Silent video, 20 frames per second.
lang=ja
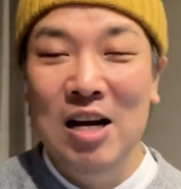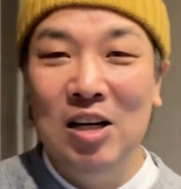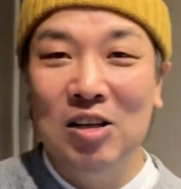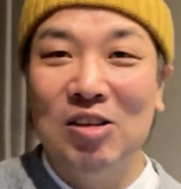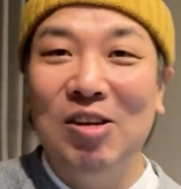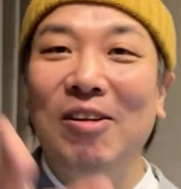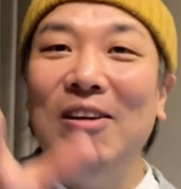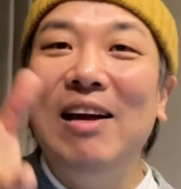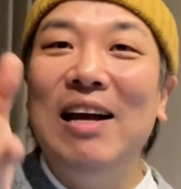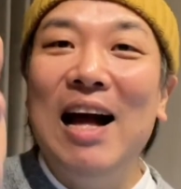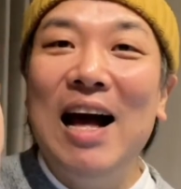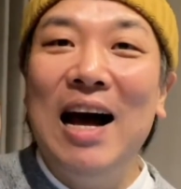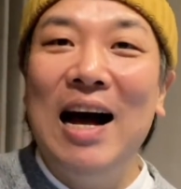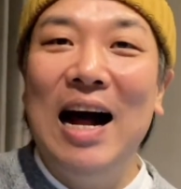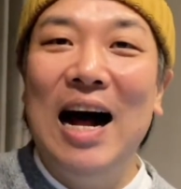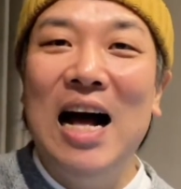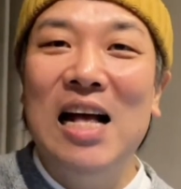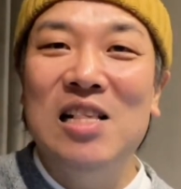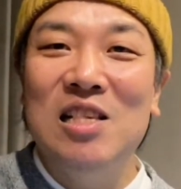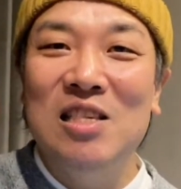それ
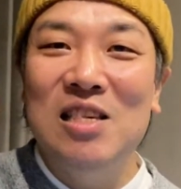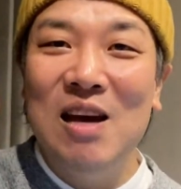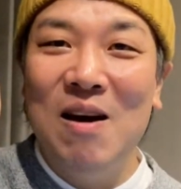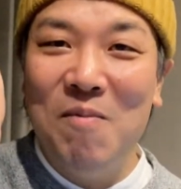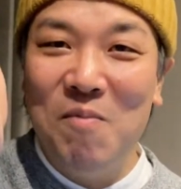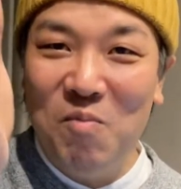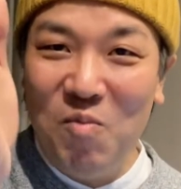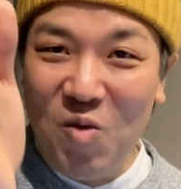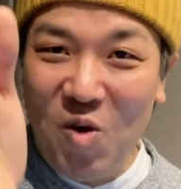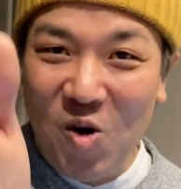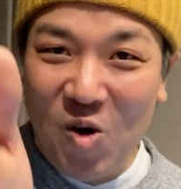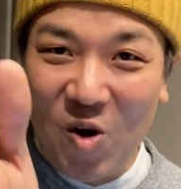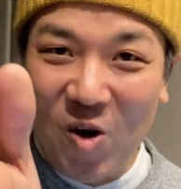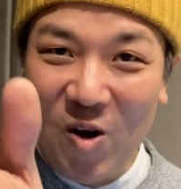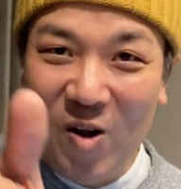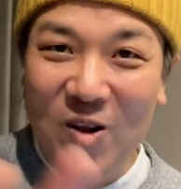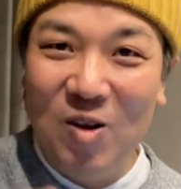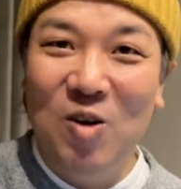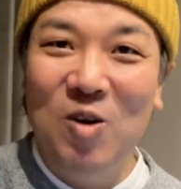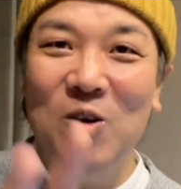が、あっちゃんも、
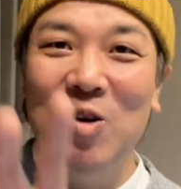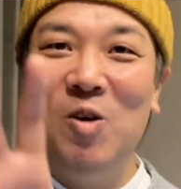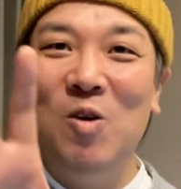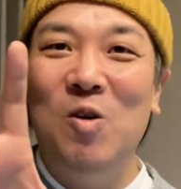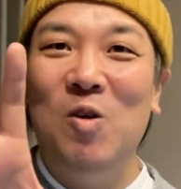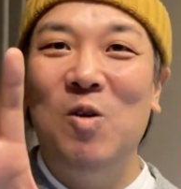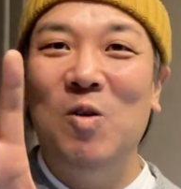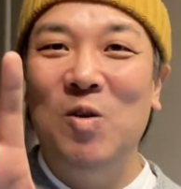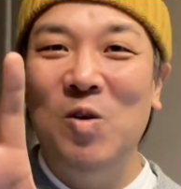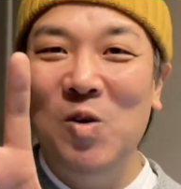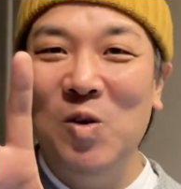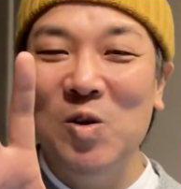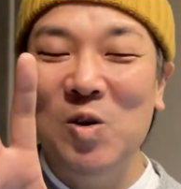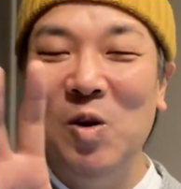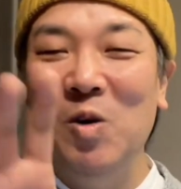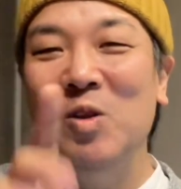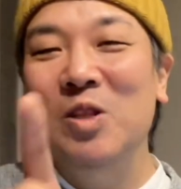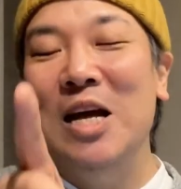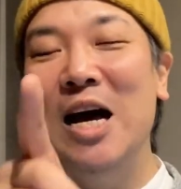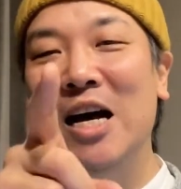この本を
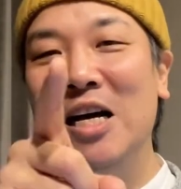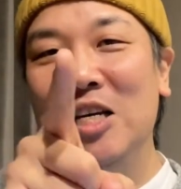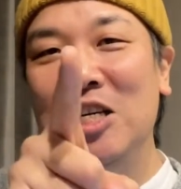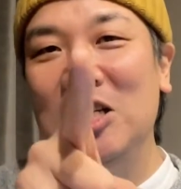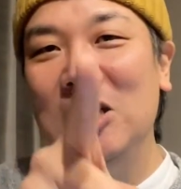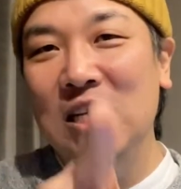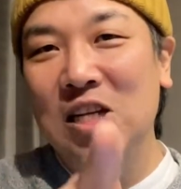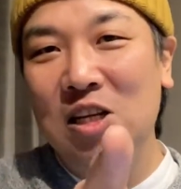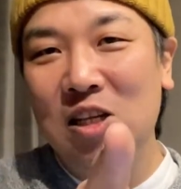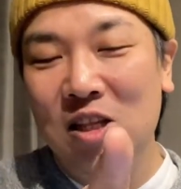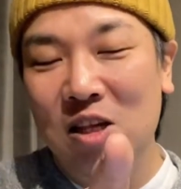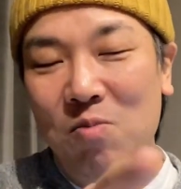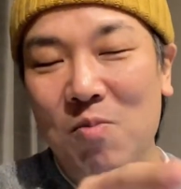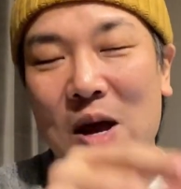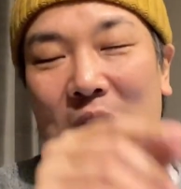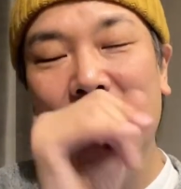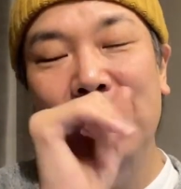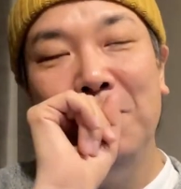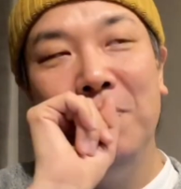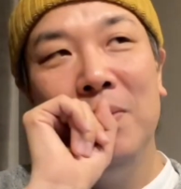読んだ1日
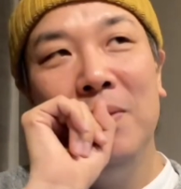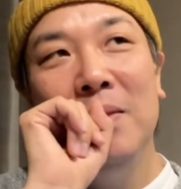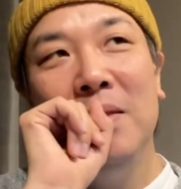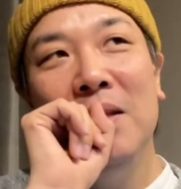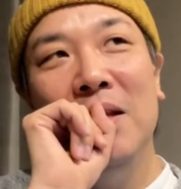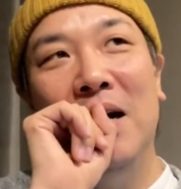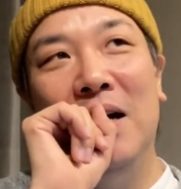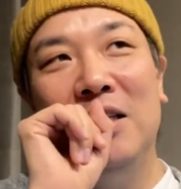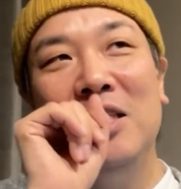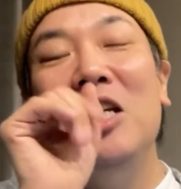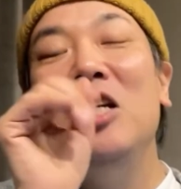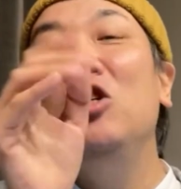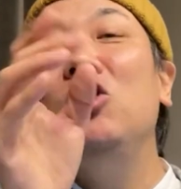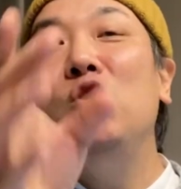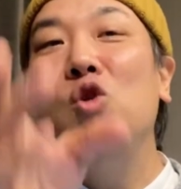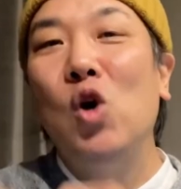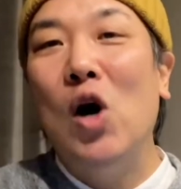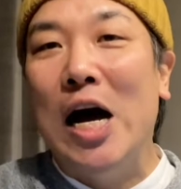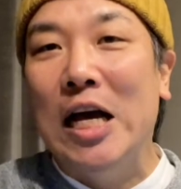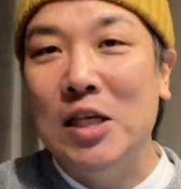目。だから、禁
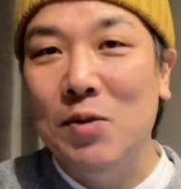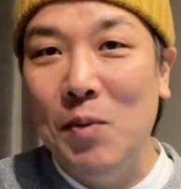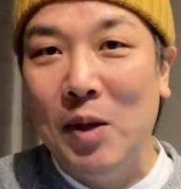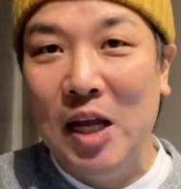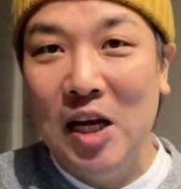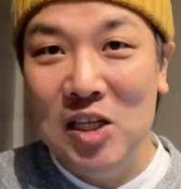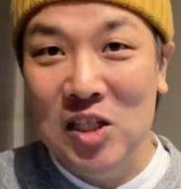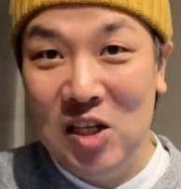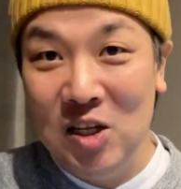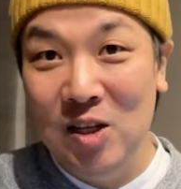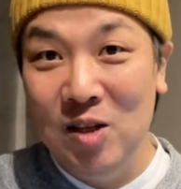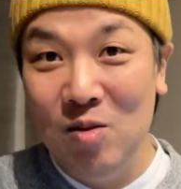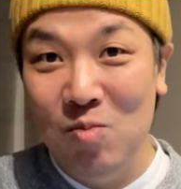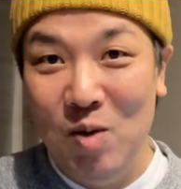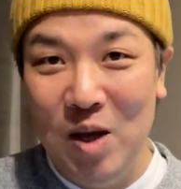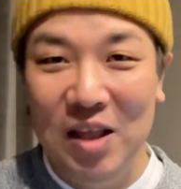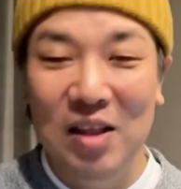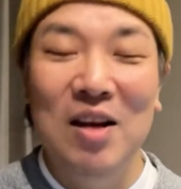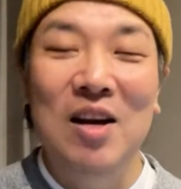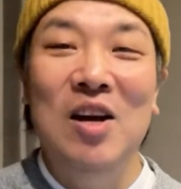酒を始めた1日
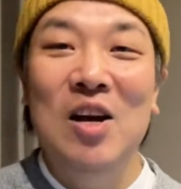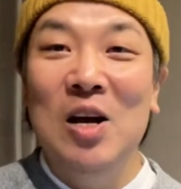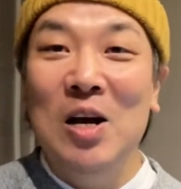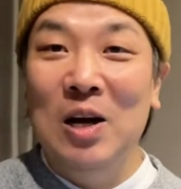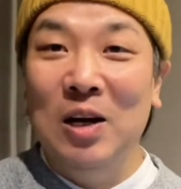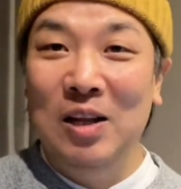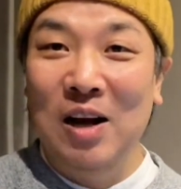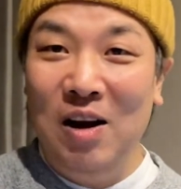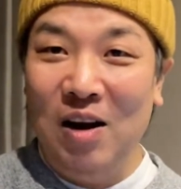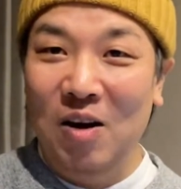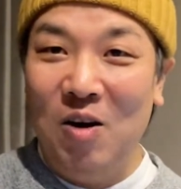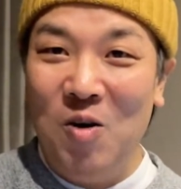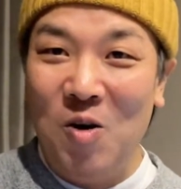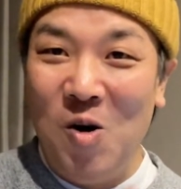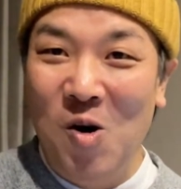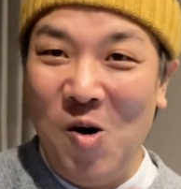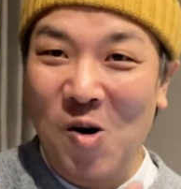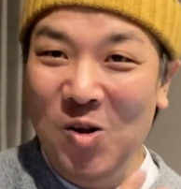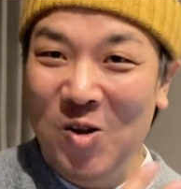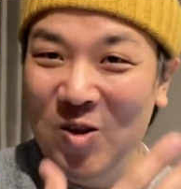目。だから、
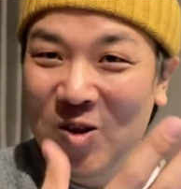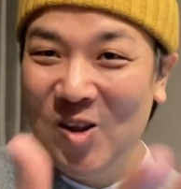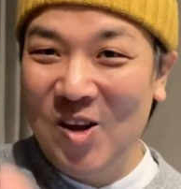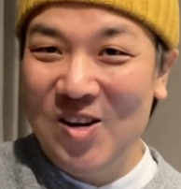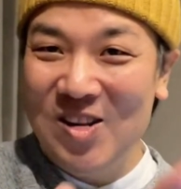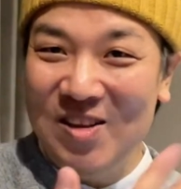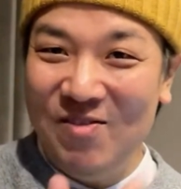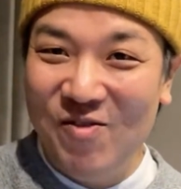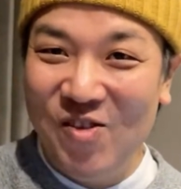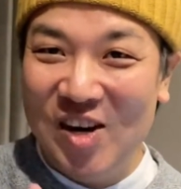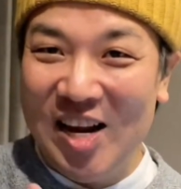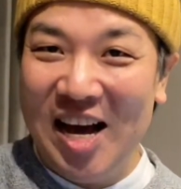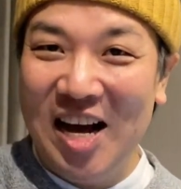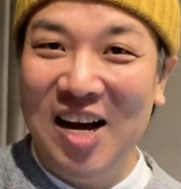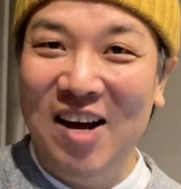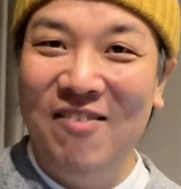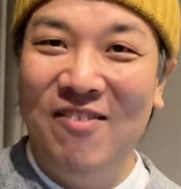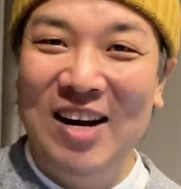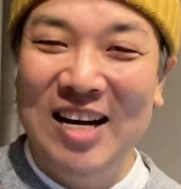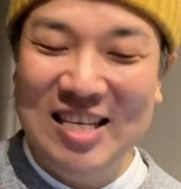本当にもう
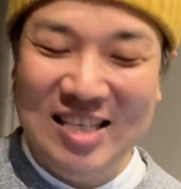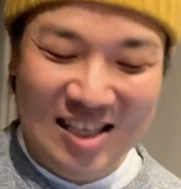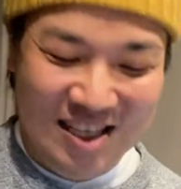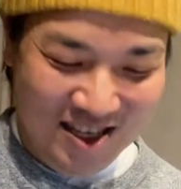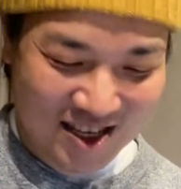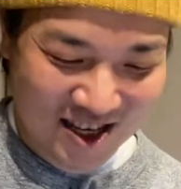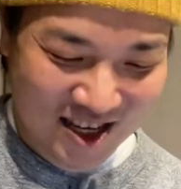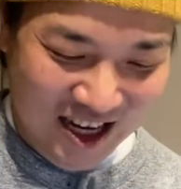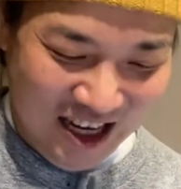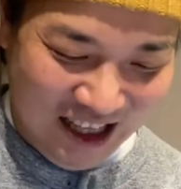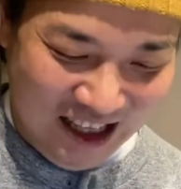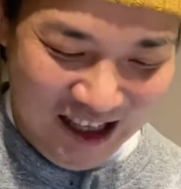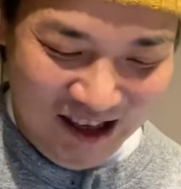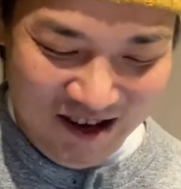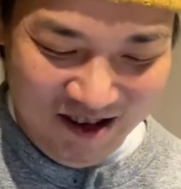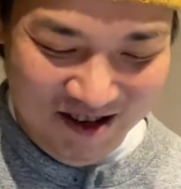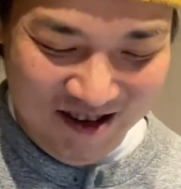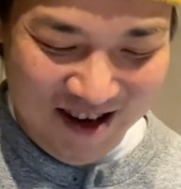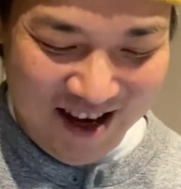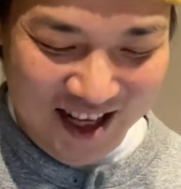仲間意識が
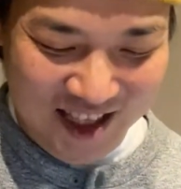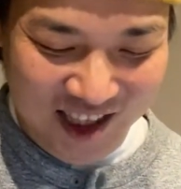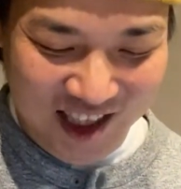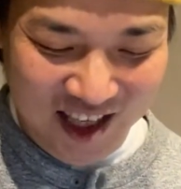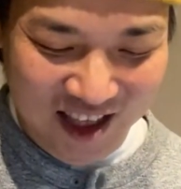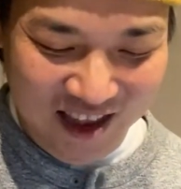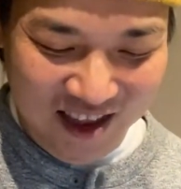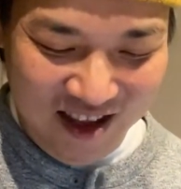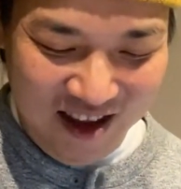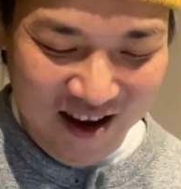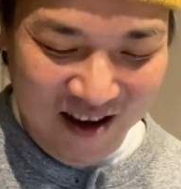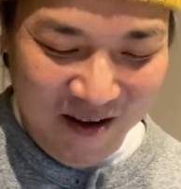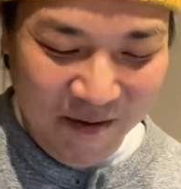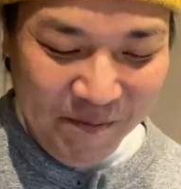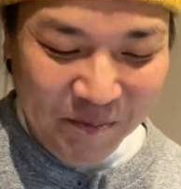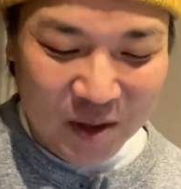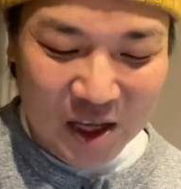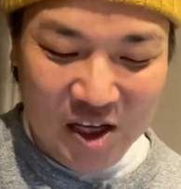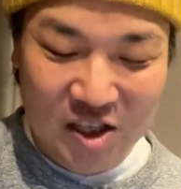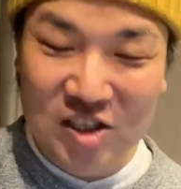強くなっちゃって、
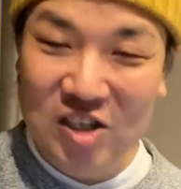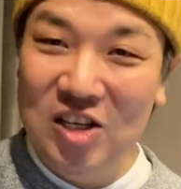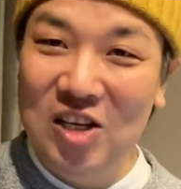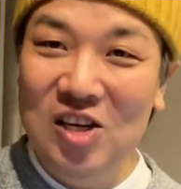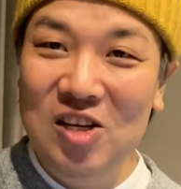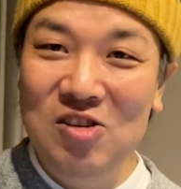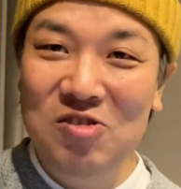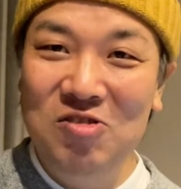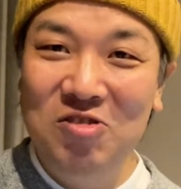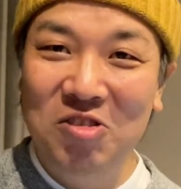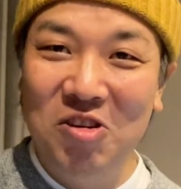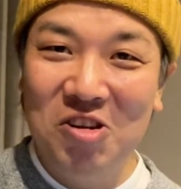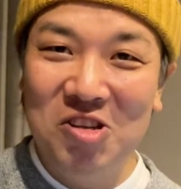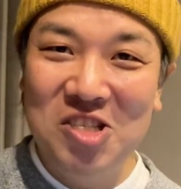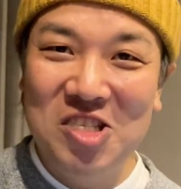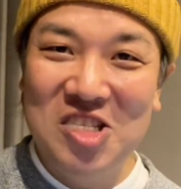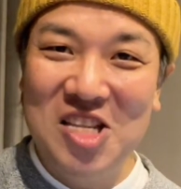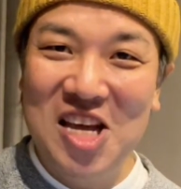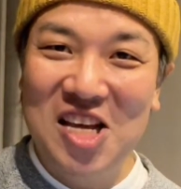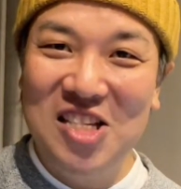シンクロ
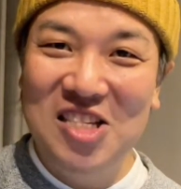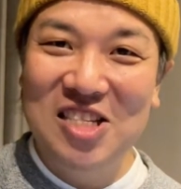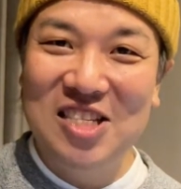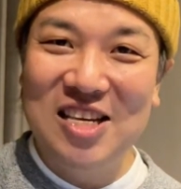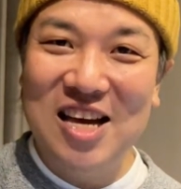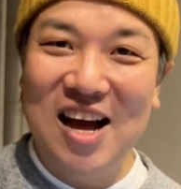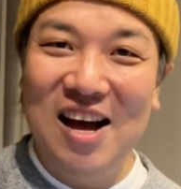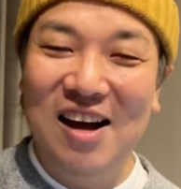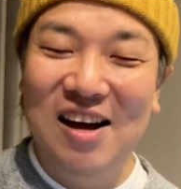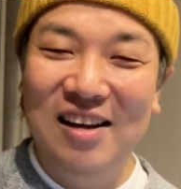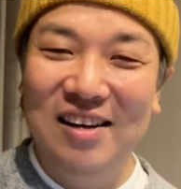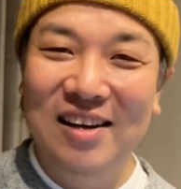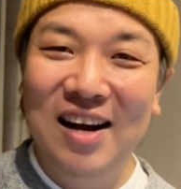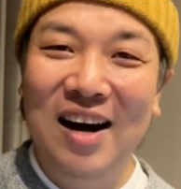してんじゃん。